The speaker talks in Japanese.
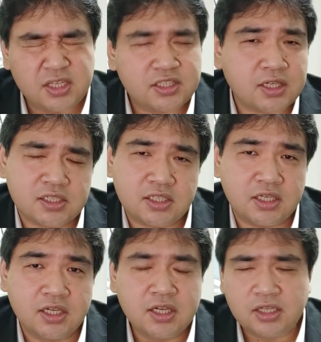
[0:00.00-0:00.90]
しか
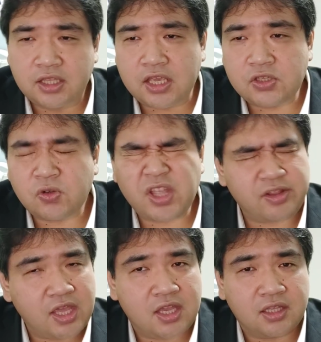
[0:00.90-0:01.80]
し、現状で
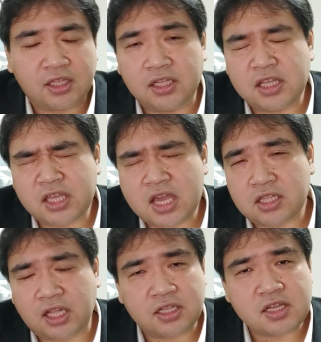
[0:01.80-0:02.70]
はね、棚上げ、
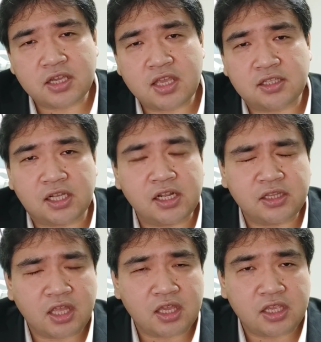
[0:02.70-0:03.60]
棚上げされ
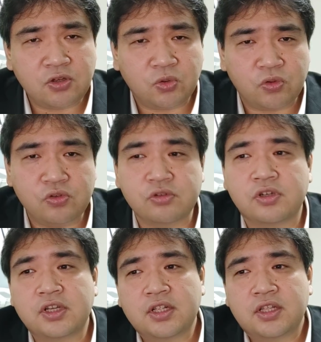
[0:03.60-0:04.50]
ているという、
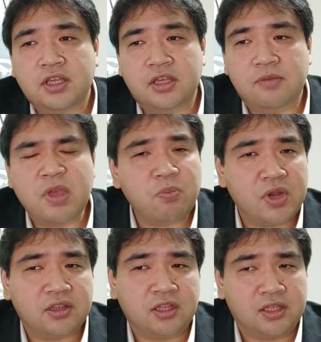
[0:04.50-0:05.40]
えー、面
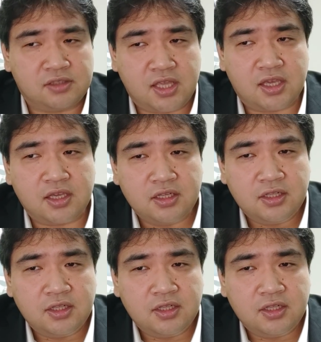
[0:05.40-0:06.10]
もあってですね、